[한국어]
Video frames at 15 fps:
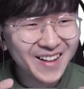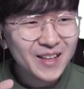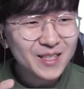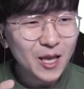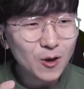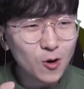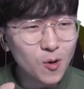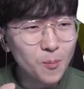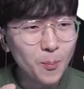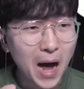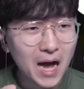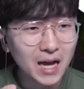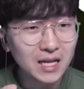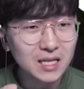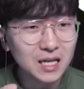새로운
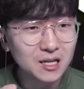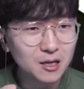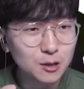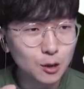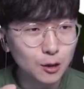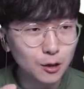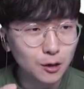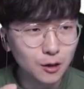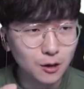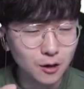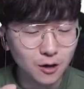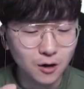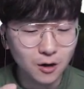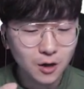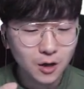방이
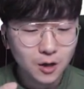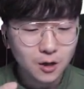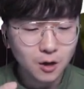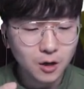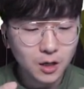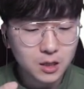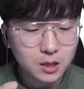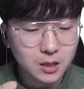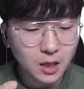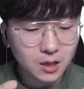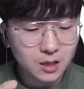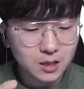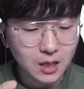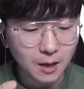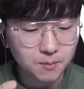생겼어요. 여기
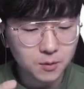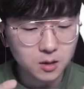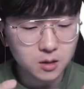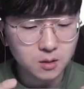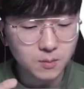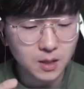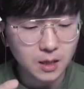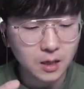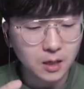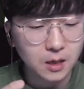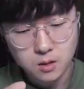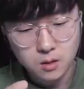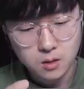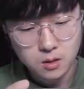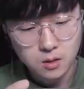그냥은 잠겨 있습니다.
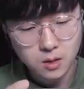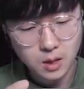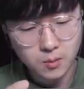그러다